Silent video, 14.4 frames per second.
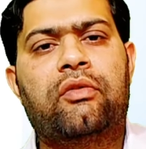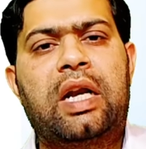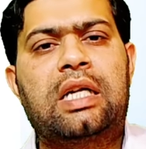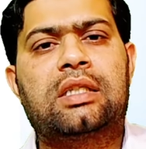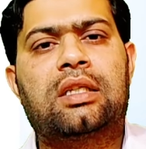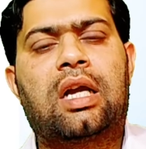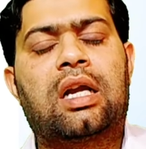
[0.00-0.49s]

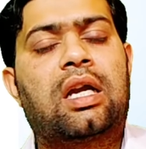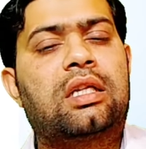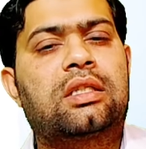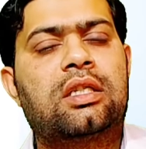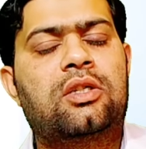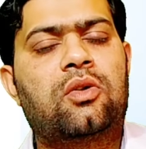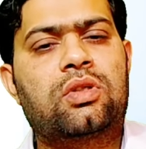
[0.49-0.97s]
फ्रेंड्स अगर
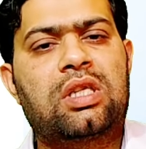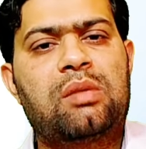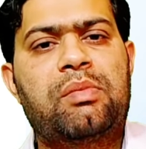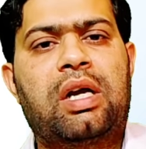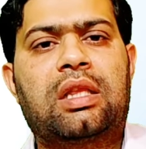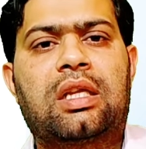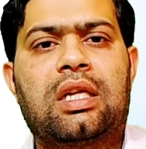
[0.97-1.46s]
इसकी डोज
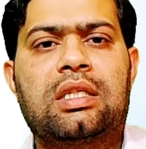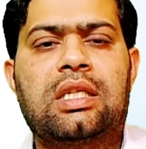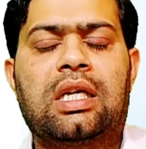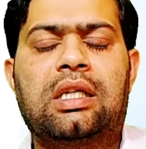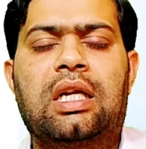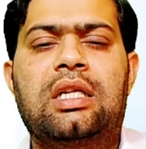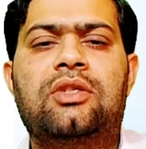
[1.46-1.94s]
की बात करी
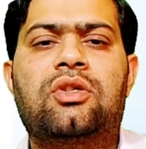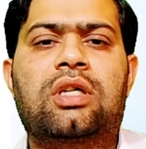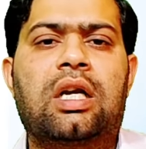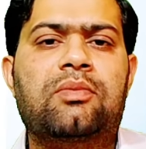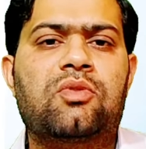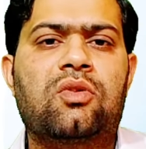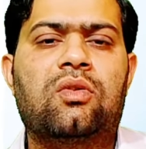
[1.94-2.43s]
जाए यानी जो
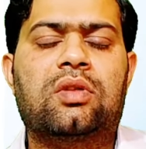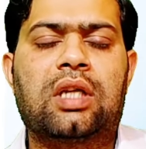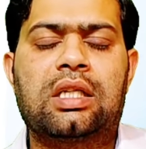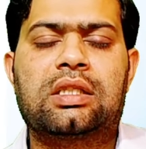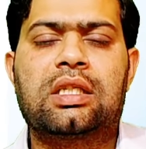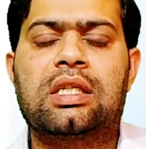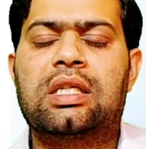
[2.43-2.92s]
कैप्सूल
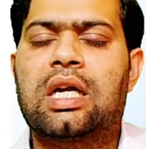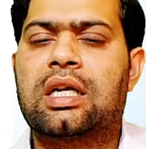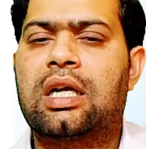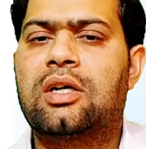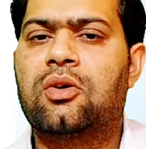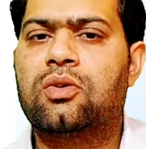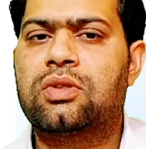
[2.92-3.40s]
होता है इसकी क्या
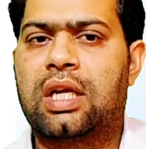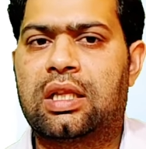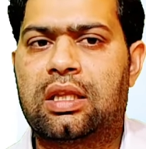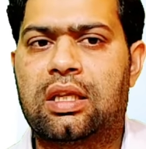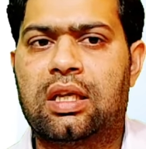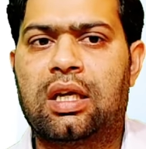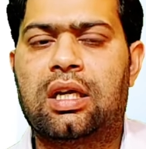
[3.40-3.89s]
क्या डोज
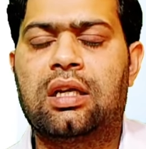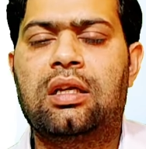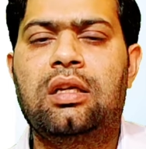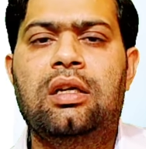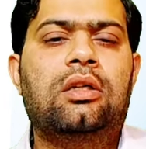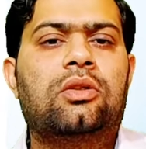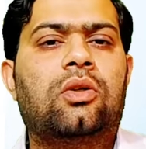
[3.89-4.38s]
रहती है
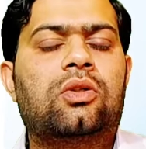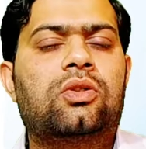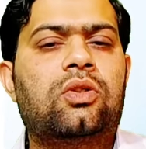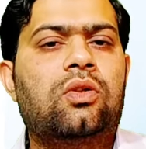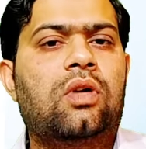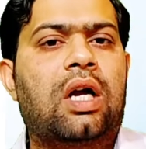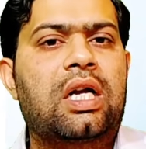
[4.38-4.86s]

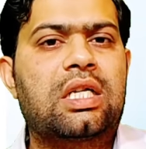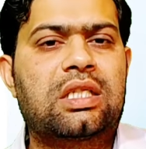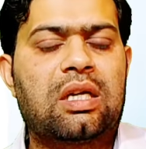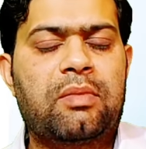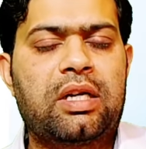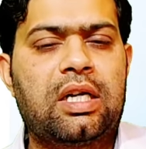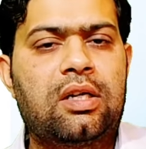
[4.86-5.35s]
दोस्तों अगर
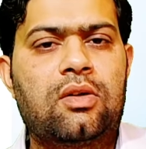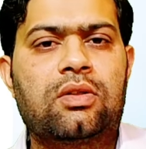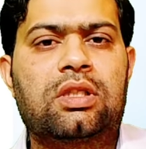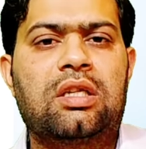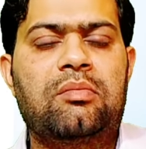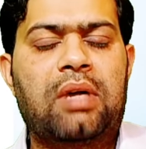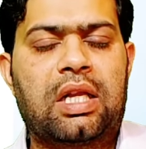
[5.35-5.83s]
सामान्य
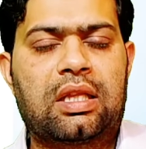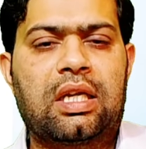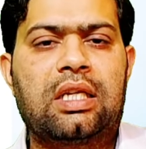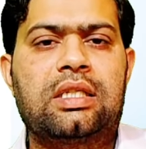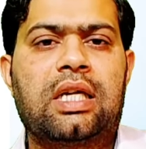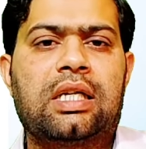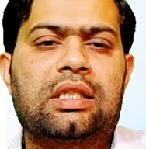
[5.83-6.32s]
डोज की बात
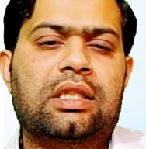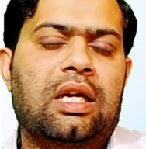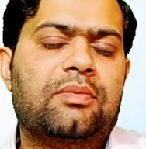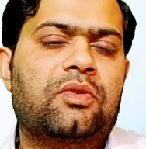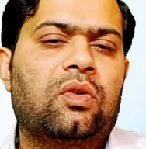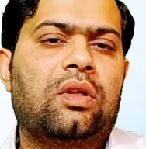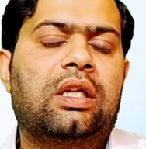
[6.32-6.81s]
करी जाए इस
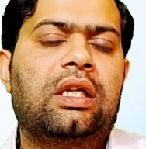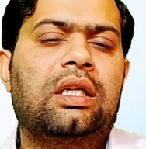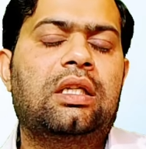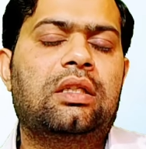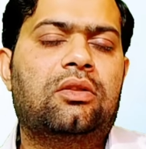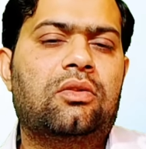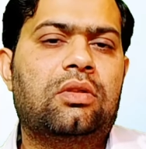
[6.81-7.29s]
कैप्सूल की
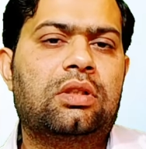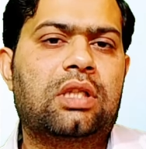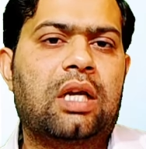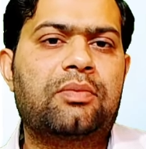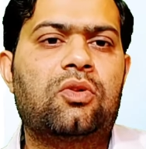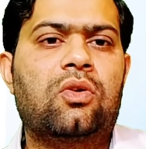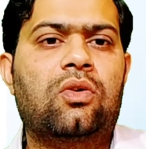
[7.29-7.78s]
तो इस
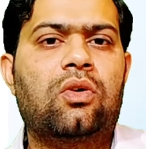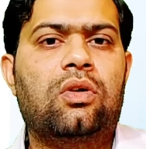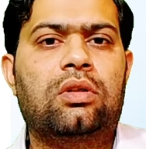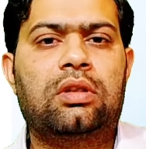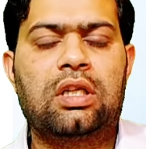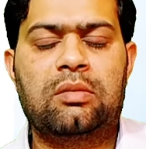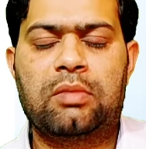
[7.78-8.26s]
कैप्सूल
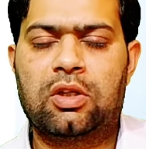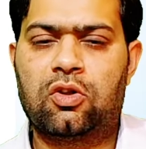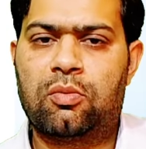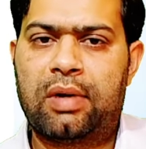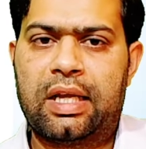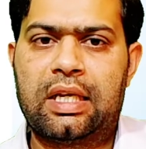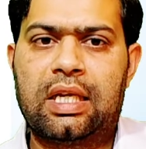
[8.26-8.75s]
को दिन में
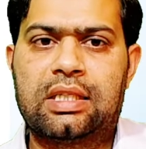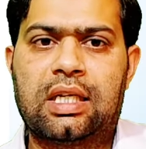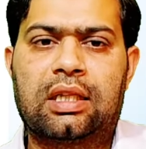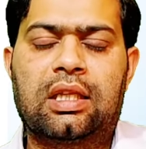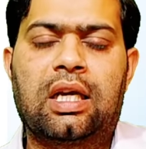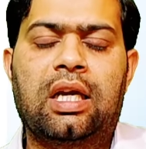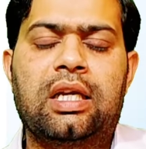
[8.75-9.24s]
दो बार लिया
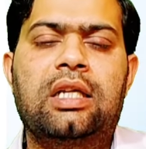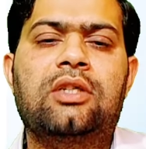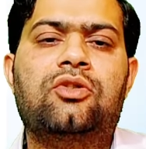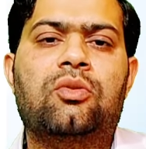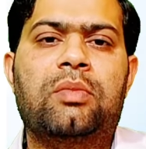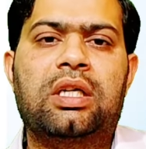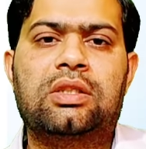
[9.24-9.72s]
जाता है
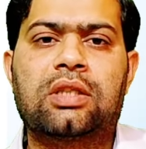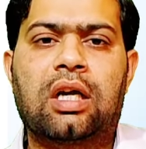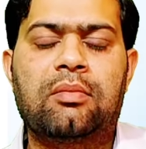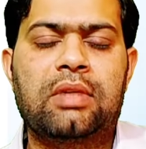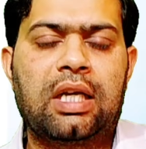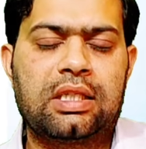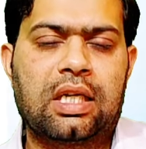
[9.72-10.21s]
यानी सुबह
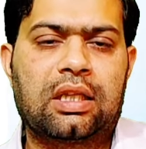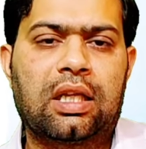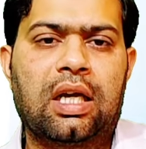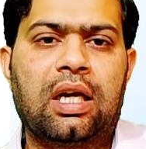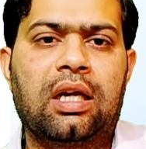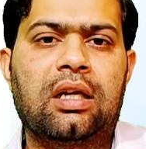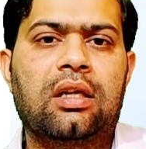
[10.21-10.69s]
शाम लिया
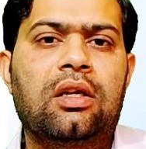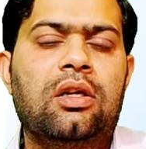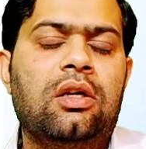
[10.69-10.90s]
जाता है